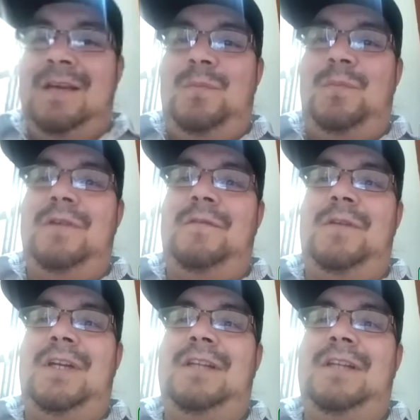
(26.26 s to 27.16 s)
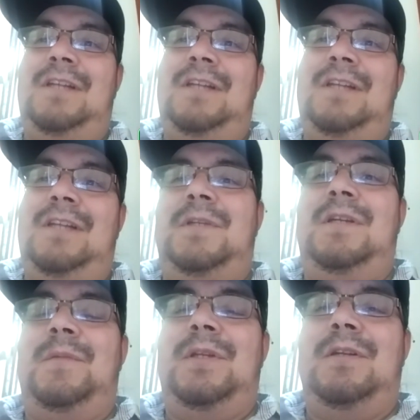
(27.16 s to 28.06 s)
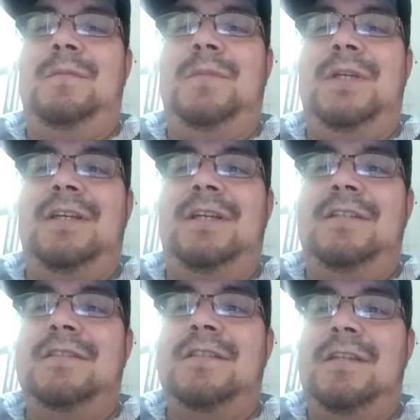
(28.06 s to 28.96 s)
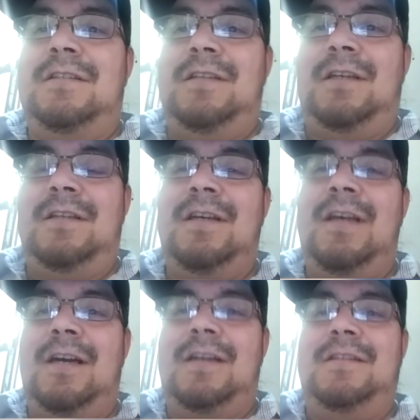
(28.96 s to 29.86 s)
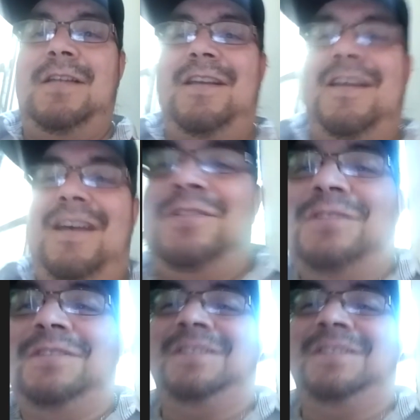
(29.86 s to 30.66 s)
Muy buenas tardes. Mire, mi nombre es Cristian Cristian Quiero.